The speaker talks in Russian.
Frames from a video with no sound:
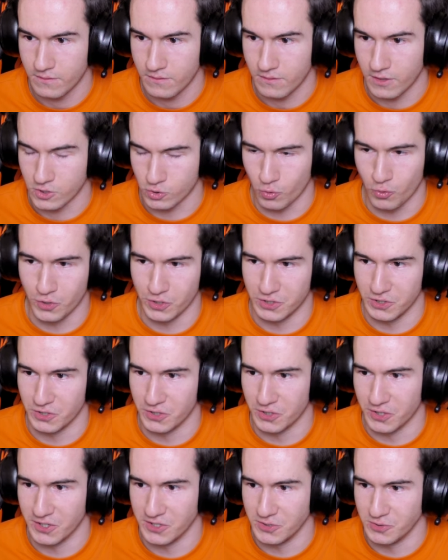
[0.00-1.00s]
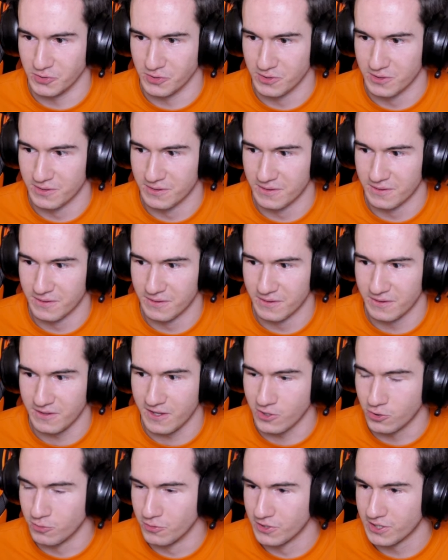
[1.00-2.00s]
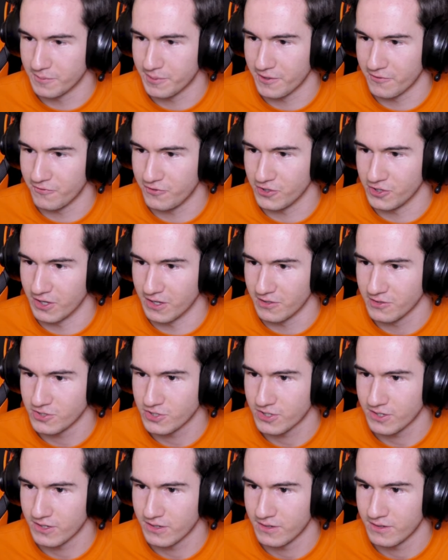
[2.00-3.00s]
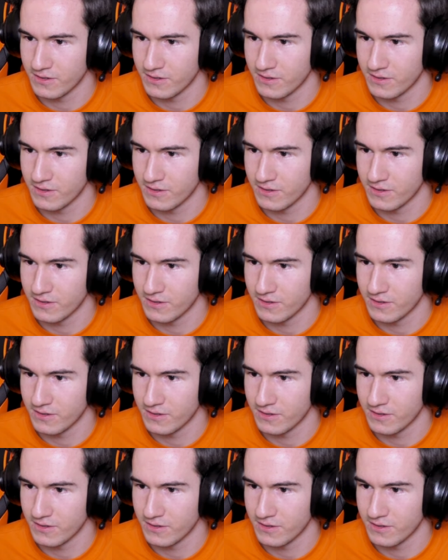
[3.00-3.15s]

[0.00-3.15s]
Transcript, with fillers: А сколько эта игра идет? Я думал, это прям финалочка.